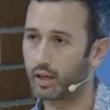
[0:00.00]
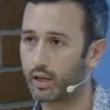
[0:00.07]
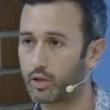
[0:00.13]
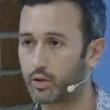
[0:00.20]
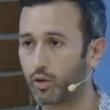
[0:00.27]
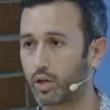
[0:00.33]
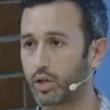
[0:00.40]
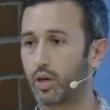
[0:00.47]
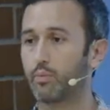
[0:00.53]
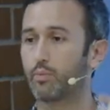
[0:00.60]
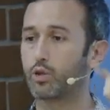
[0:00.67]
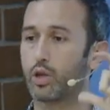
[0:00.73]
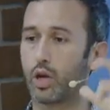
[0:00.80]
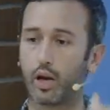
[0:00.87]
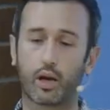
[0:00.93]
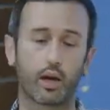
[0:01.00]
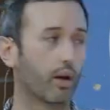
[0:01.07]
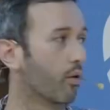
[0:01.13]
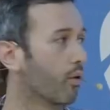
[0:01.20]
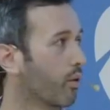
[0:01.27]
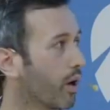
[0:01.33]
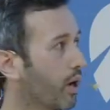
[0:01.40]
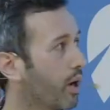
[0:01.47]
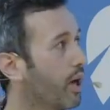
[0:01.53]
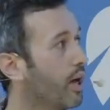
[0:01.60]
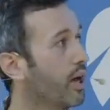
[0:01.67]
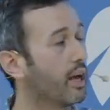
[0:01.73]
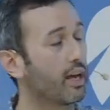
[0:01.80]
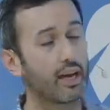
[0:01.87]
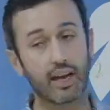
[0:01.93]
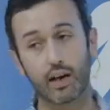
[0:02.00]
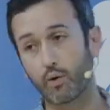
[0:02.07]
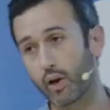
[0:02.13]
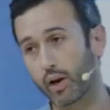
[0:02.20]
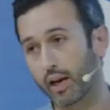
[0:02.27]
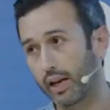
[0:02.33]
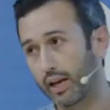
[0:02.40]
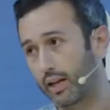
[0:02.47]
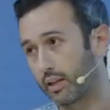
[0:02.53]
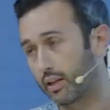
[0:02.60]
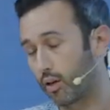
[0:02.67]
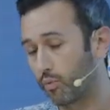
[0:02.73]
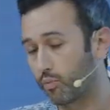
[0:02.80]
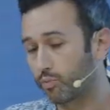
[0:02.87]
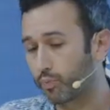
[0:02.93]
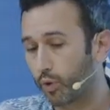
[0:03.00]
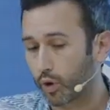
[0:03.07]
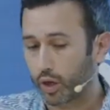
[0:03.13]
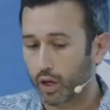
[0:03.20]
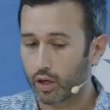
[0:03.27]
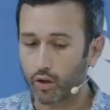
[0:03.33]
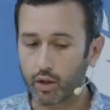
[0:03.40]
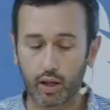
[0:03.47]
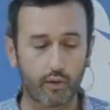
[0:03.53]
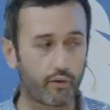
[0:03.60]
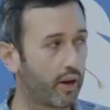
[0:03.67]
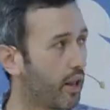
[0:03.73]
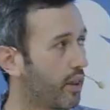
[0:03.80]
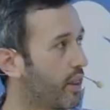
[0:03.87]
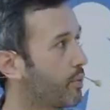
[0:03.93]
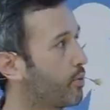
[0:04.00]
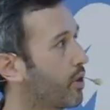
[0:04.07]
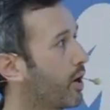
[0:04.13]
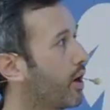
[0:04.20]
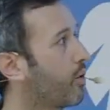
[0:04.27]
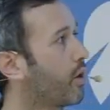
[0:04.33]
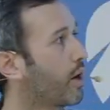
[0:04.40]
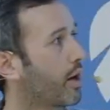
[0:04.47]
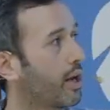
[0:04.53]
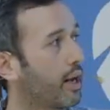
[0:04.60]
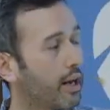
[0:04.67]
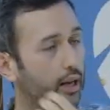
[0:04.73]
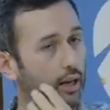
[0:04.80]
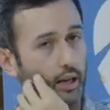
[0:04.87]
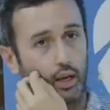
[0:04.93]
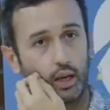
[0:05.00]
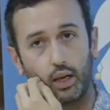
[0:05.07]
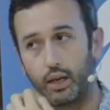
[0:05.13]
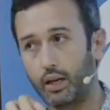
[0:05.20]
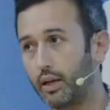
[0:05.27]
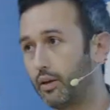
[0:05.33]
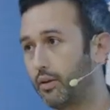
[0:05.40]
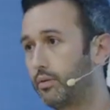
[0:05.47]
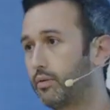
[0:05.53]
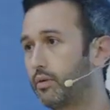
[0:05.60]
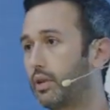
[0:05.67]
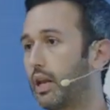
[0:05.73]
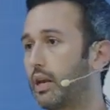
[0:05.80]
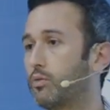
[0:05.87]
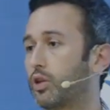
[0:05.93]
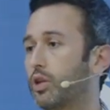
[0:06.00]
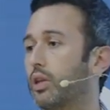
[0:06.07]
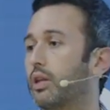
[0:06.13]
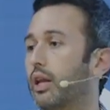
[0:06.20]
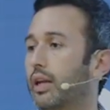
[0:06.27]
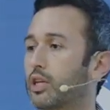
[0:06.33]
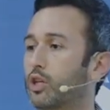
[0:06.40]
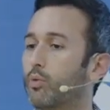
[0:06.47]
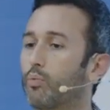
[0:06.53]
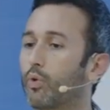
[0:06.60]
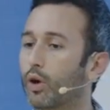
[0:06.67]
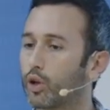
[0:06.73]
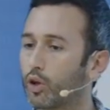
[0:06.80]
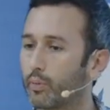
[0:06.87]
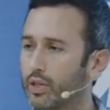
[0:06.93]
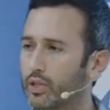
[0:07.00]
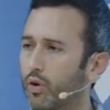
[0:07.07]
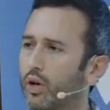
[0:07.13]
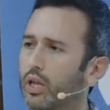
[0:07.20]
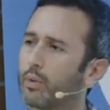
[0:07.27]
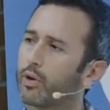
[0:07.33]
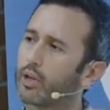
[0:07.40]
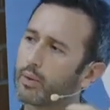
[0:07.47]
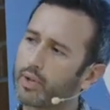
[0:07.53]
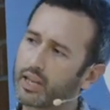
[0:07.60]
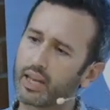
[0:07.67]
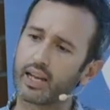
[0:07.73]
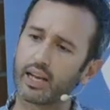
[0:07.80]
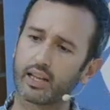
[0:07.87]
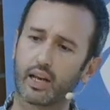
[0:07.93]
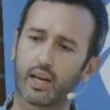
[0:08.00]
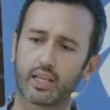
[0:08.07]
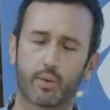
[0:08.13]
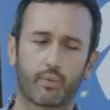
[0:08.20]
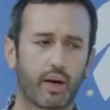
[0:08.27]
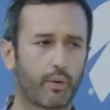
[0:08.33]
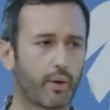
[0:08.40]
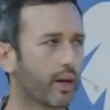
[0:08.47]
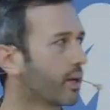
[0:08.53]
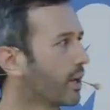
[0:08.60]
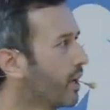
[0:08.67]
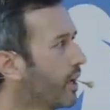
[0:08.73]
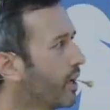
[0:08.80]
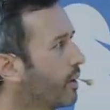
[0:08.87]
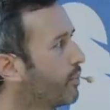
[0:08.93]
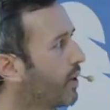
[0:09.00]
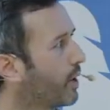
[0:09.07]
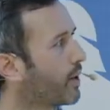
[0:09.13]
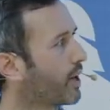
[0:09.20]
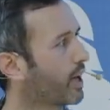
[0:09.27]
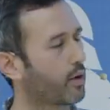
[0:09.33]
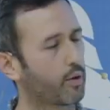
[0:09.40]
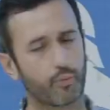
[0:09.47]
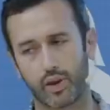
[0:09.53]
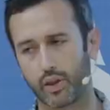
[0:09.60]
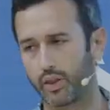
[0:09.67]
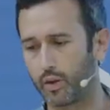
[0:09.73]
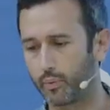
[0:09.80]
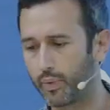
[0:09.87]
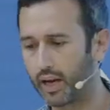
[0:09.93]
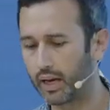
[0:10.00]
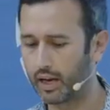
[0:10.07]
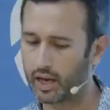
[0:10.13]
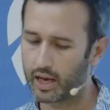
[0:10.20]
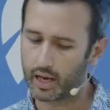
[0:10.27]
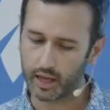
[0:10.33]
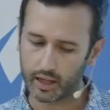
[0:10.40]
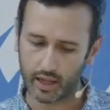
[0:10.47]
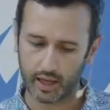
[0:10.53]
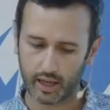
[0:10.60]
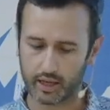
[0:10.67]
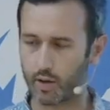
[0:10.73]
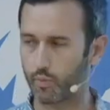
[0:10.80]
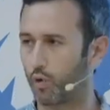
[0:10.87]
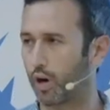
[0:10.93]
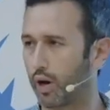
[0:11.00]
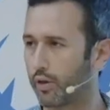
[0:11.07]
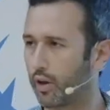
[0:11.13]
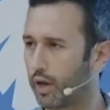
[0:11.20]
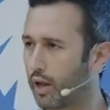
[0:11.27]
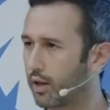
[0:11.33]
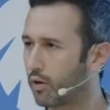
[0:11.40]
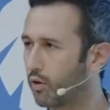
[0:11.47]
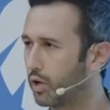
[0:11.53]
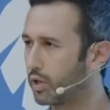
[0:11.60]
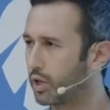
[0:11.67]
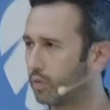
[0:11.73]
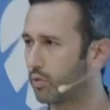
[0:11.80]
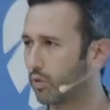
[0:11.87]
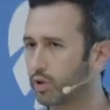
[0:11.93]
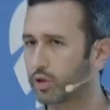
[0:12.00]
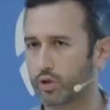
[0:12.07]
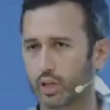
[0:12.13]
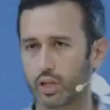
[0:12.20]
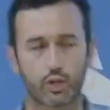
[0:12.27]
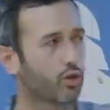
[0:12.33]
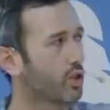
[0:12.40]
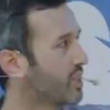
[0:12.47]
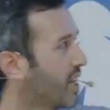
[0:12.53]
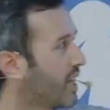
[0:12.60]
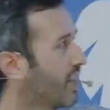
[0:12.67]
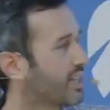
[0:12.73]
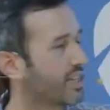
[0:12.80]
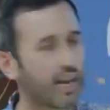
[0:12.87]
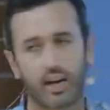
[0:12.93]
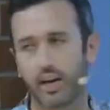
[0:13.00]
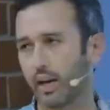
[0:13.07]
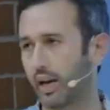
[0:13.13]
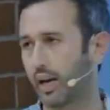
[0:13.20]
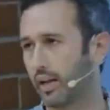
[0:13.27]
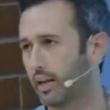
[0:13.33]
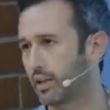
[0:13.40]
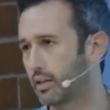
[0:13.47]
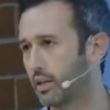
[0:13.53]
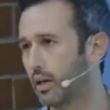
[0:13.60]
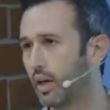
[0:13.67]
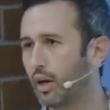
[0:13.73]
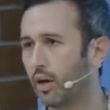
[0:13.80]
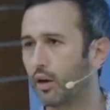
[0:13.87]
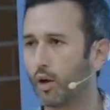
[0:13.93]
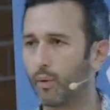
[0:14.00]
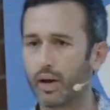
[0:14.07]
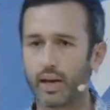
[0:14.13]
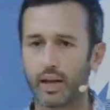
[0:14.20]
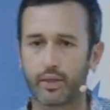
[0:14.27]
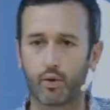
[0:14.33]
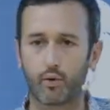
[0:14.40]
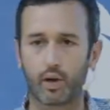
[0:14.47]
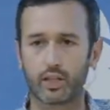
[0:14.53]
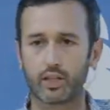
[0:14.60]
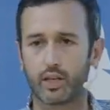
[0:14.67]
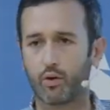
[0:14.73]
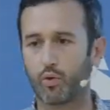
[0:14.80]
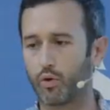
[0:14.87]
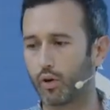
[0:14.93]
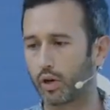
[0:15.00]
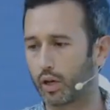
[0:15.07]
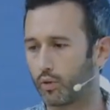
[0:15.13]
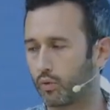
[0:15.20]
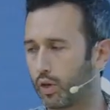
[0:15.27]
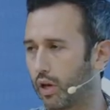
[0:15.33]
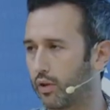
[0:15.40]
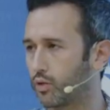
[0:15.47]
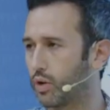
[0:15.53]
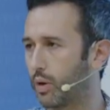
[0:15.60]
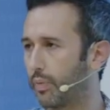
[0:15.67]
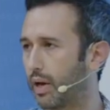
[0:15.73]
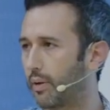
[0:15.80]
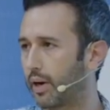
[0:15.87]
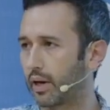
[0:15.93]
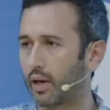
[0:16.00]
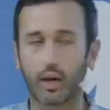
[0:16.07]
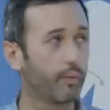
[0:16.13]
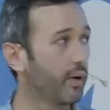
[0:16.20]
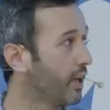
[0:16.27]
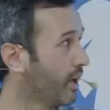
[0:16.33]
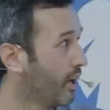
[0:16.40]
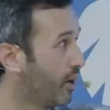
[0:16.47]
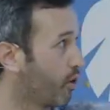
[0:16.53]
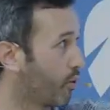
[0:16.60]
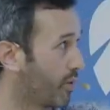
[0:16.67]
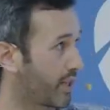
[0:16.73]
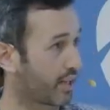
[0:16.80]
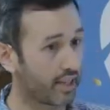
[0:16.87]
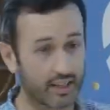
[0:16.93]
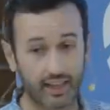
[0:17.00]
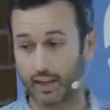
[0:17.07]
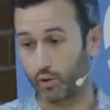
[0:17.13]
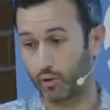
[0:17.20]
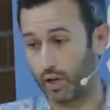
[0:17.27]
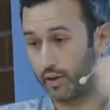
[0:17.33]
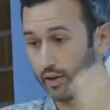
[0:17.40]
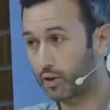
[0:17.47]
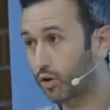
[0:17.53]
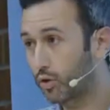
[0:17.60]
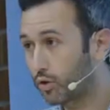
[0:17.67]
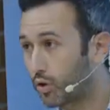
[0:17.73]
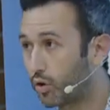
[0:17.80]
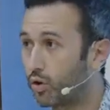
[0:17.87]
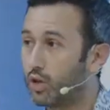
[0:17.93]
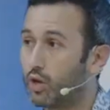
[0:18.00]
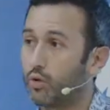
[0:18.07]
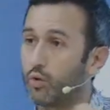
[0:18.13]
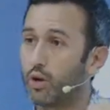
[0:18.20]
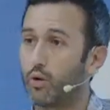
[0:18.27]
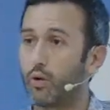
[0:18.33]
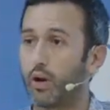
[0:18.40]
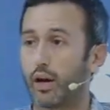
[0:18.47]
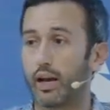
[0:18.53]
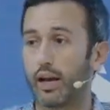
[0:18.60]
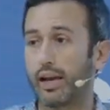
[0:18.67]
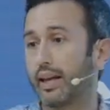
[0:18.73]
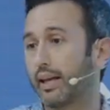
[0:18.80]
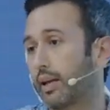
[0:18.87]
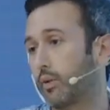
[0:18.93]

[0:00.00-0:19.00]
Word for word: que es lo que se va a mostrar en Google. Y la URL tiene un poquillo de diferencia porque la URL eh, tenemos que intentar que sea un poquito más corta, pero también tiene que tener esa palabra, eh, palabra clave principal y tiene que estar muy relacionada con el título. Estas tres cosas tienen que estar alineadas. No vale hacer un H1 que utilices una palabra clave, un metatitle, a ti el que utilices otro y una URL que